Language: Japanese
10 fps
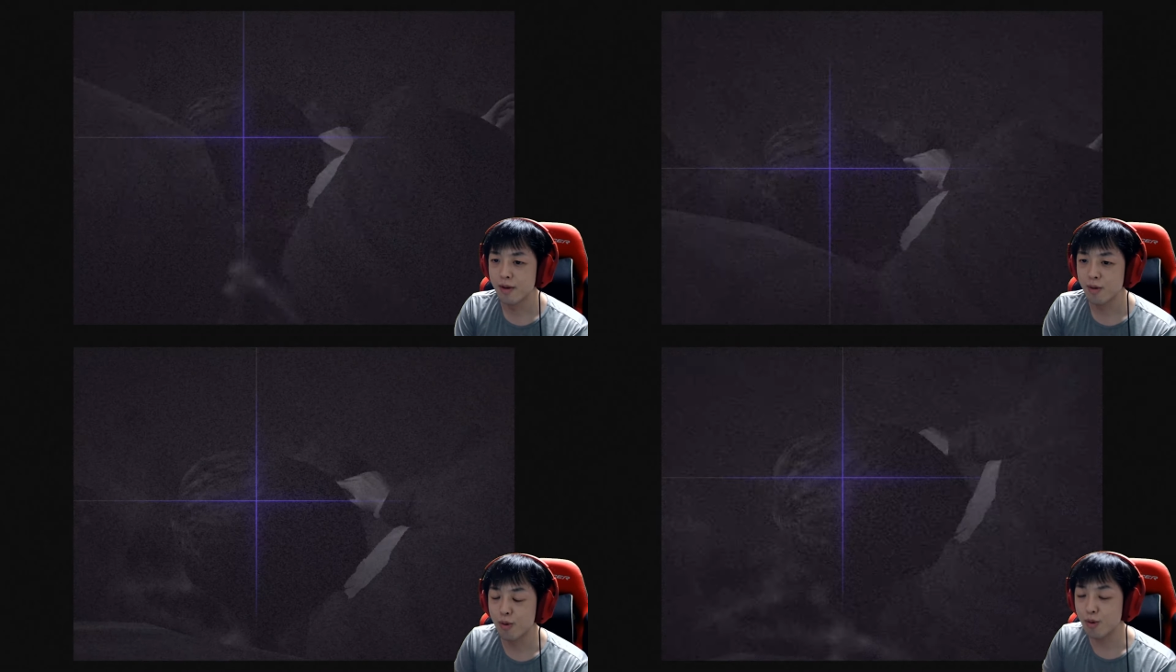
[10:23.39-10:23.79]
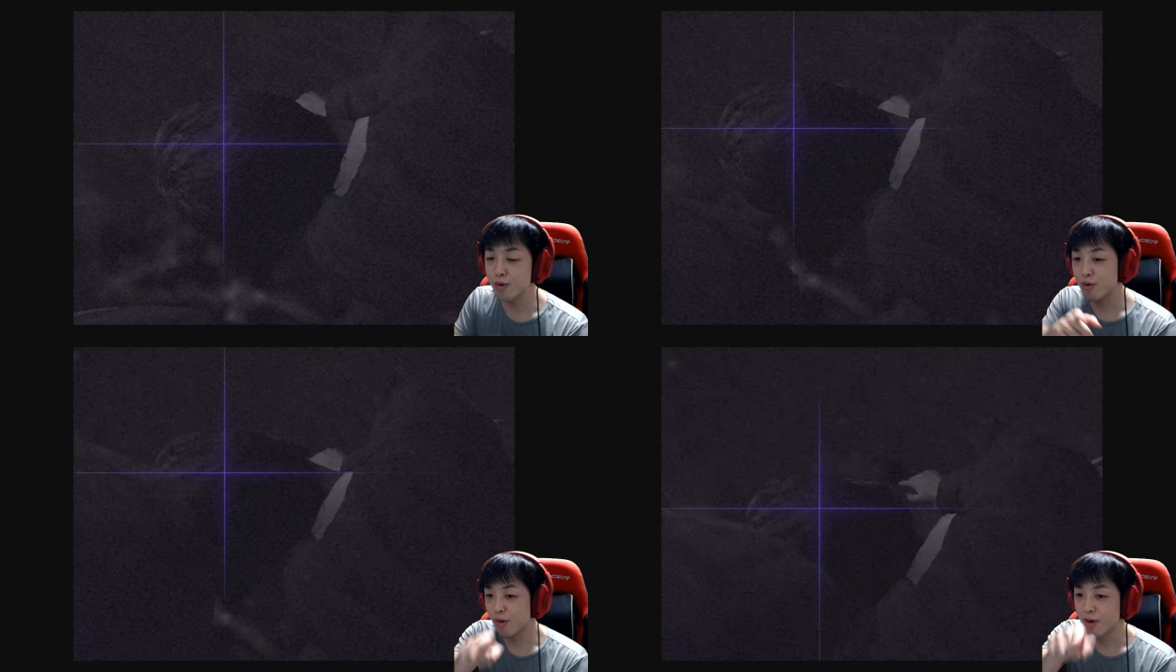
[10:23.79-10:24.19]
ここ
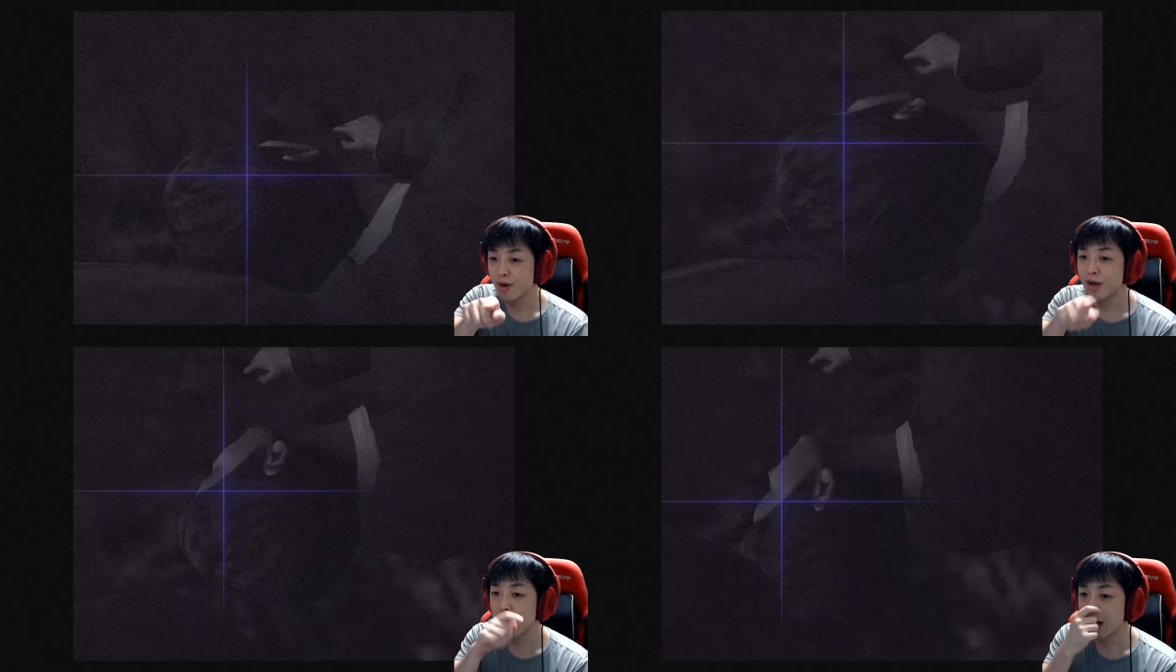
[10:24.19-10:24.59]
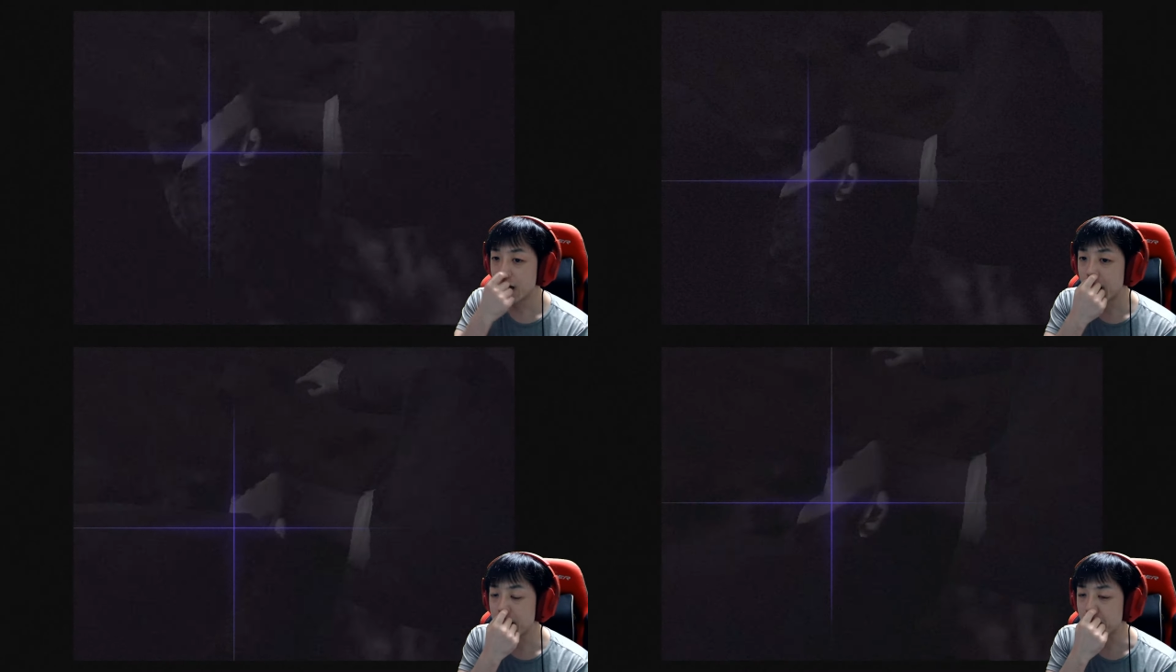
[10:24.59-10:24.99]
の、
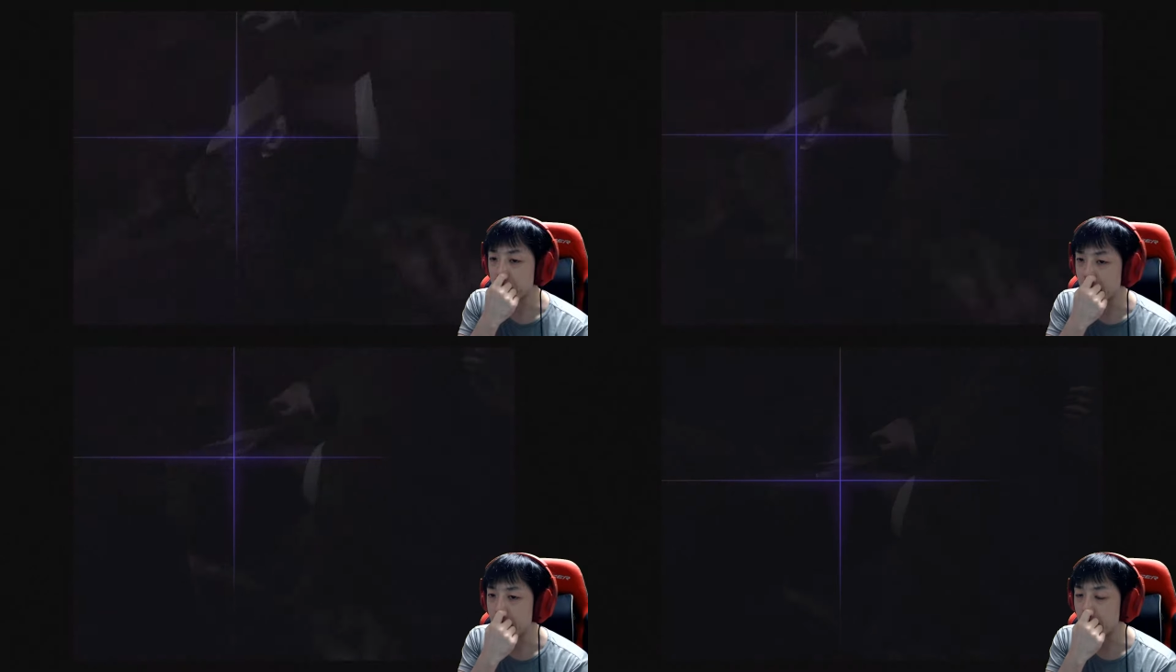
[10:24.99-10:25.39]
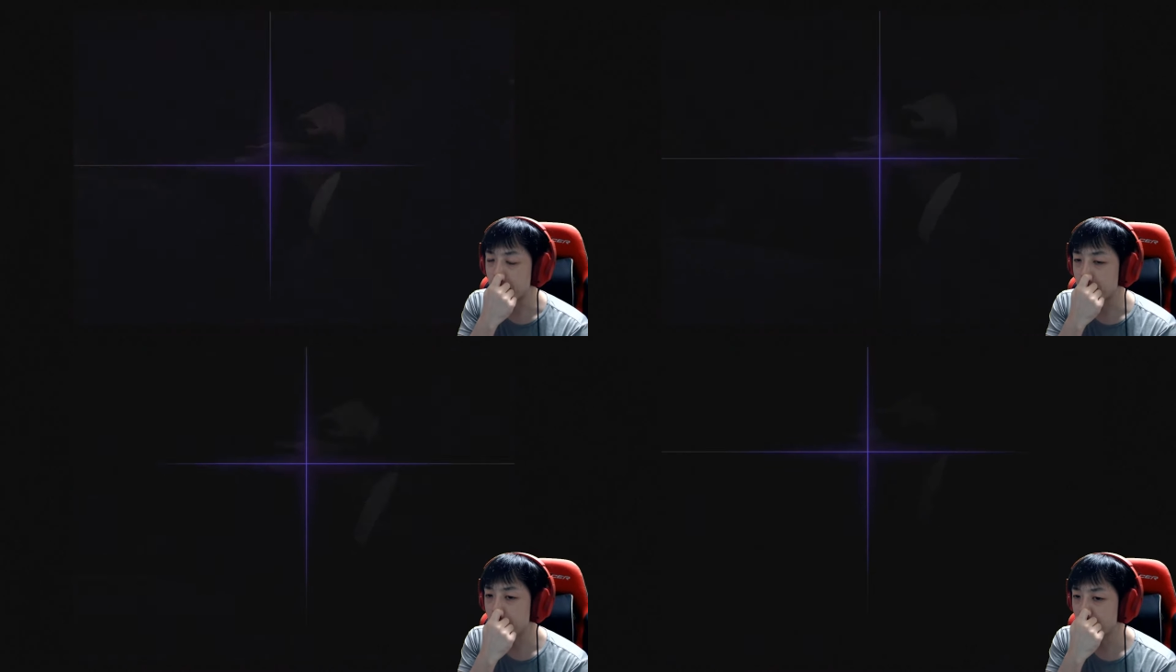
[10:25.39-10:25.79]
あれかな。
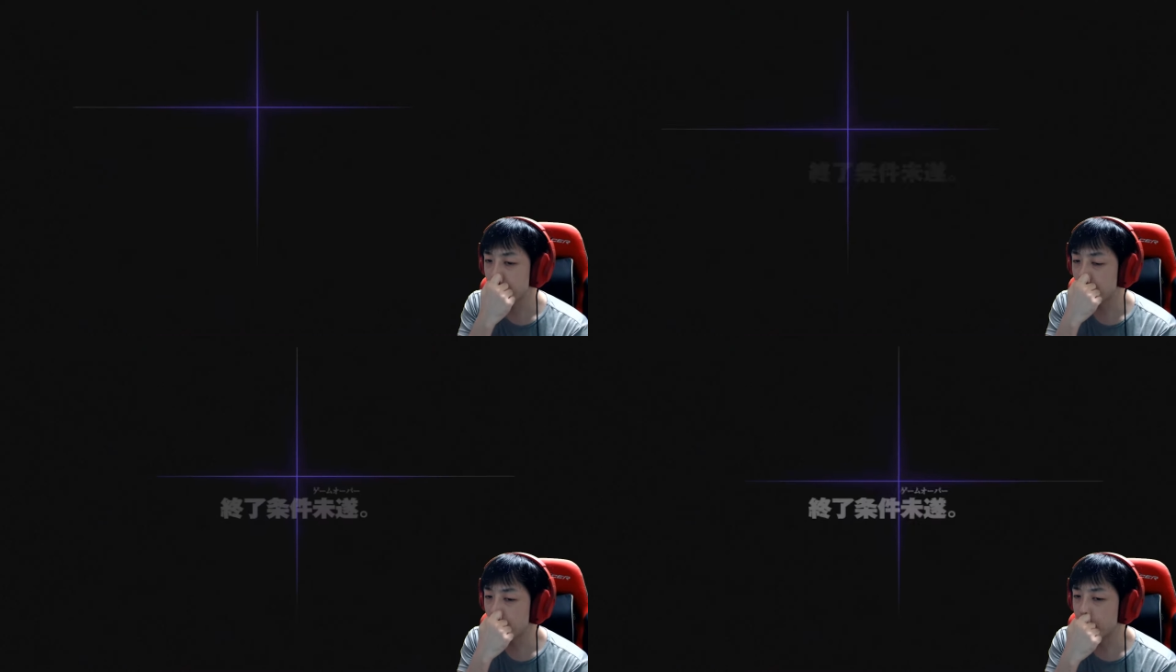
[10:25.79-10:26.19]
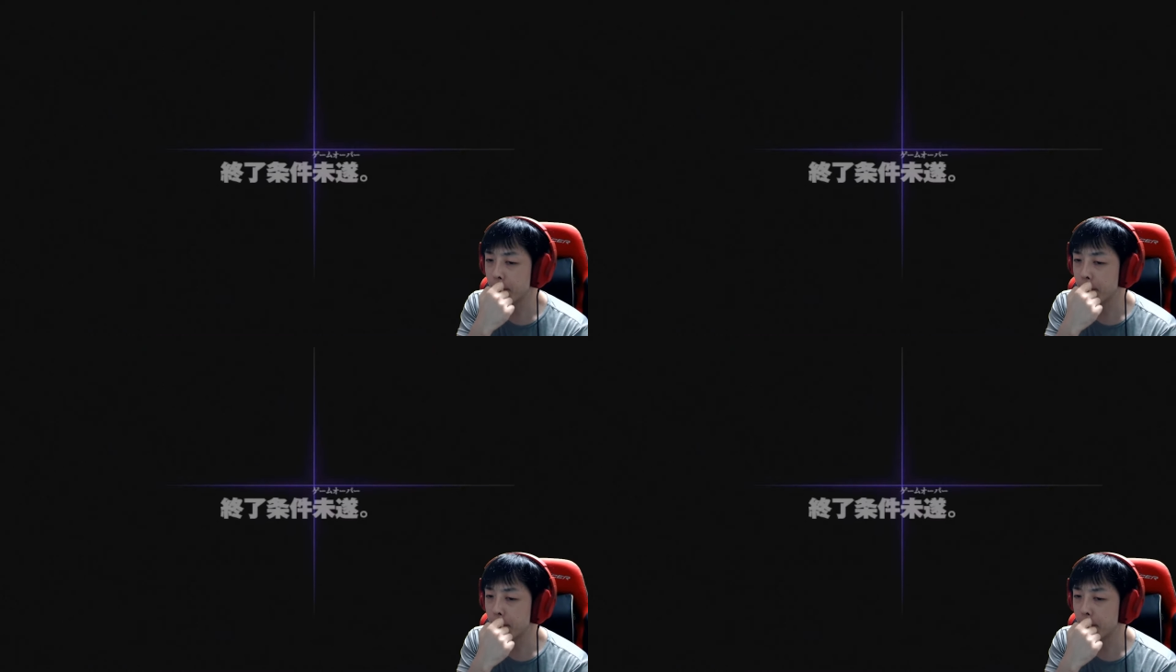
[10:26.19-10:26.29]
ここの、